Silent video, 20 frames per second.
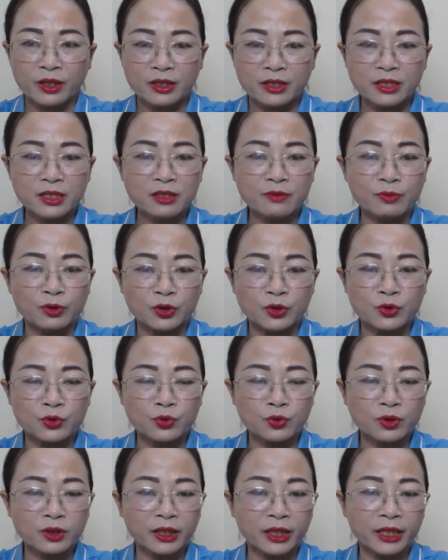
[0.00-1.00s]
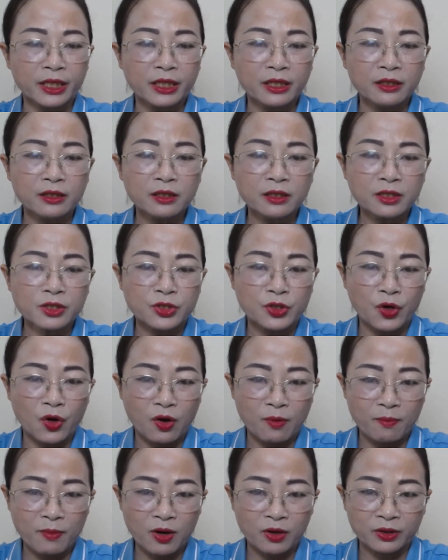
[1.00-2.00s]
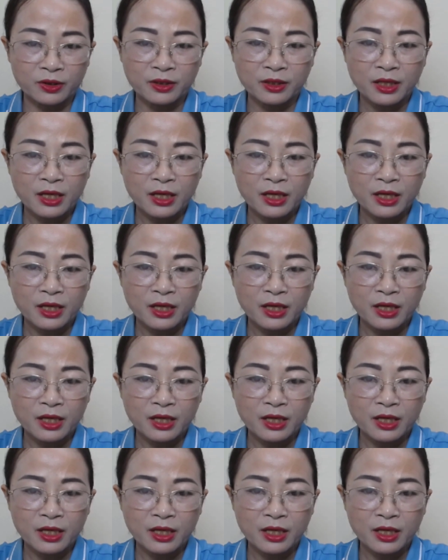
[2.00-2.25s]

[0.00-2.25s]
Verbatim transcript: như một chút ký ức nhỏ mọn